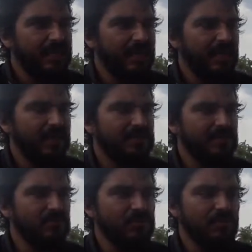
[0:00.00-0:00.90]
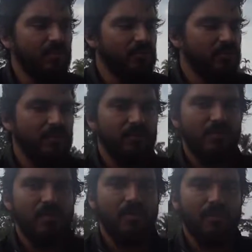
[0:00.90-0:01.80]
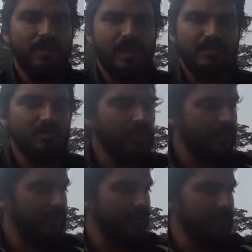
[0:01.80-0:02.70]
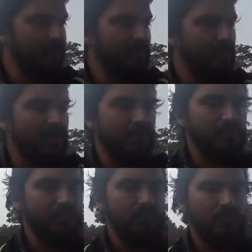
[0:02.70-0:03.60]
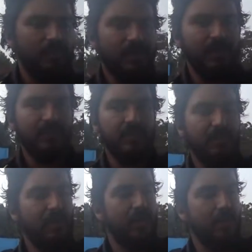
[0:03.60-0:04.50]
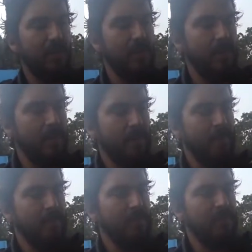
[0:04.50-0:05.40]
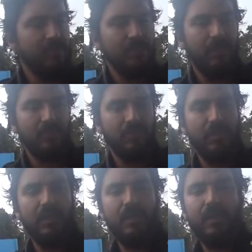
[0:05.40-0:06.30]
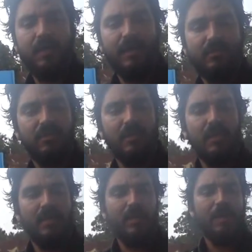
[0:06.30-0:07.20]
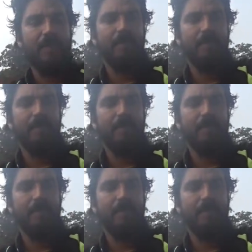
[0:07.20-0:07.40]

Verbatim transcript: que es el último punto donde podemos comprar gasolina. Llevamos acá un, par de reservas, gasolina, gasolina ahí